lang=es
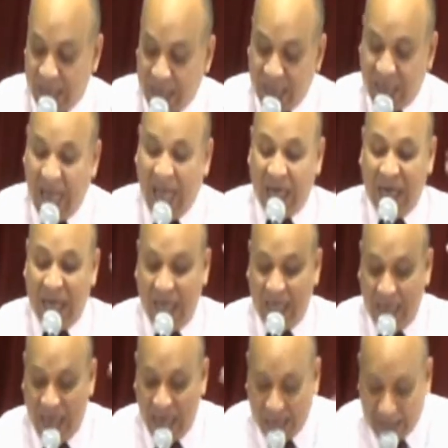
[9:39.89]
llegar a la
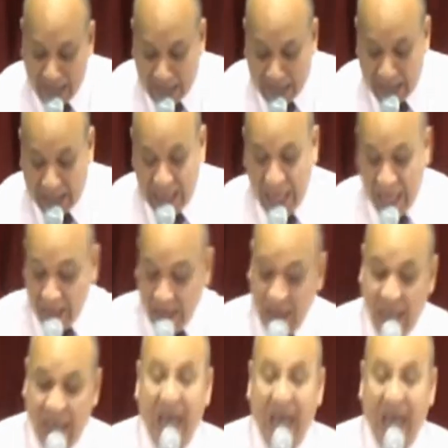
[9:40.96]
eternidad